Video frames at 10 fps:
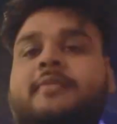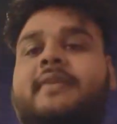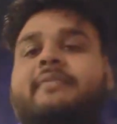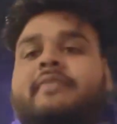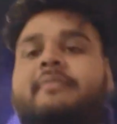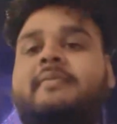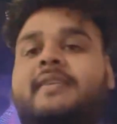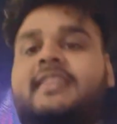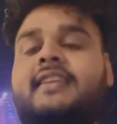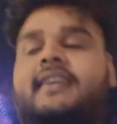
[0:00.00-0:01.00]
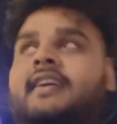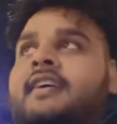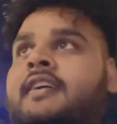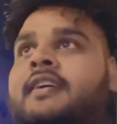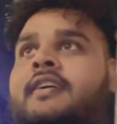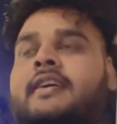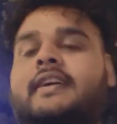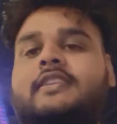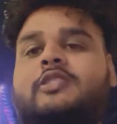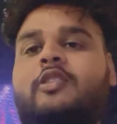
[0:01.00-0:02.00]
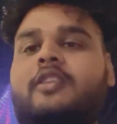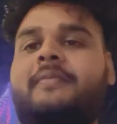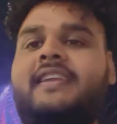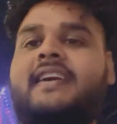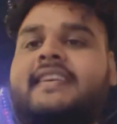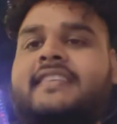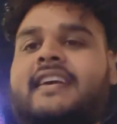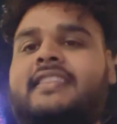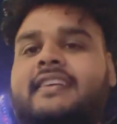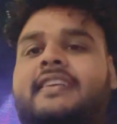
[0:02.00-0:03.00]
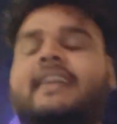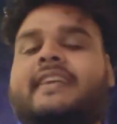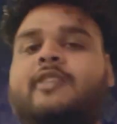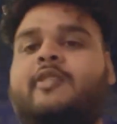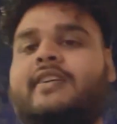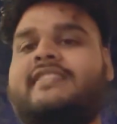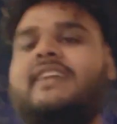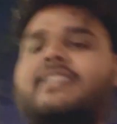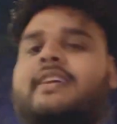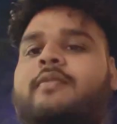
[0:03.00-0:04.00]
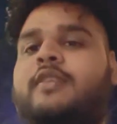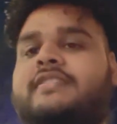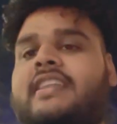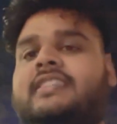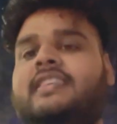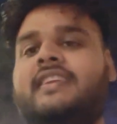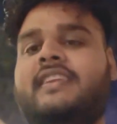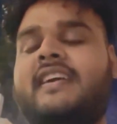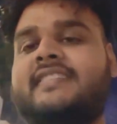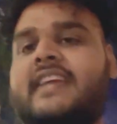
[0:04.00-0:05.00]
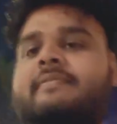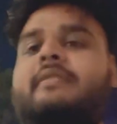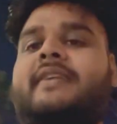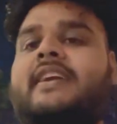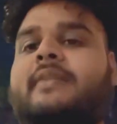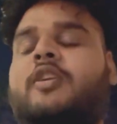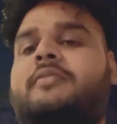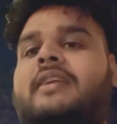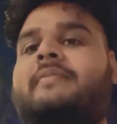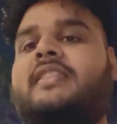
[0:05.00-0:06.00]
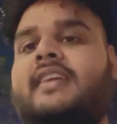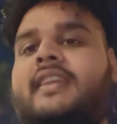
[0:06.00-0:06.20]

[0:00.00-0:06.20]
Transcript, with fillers: बड़ा भव्य मंदिर है जो लोग भी यहाँ से आते हैं यहाँ के लोकल से आते हैं वो लोग जानते हैं कि यहाँ साई बाबा का एक बहुत बड़ा मंदिर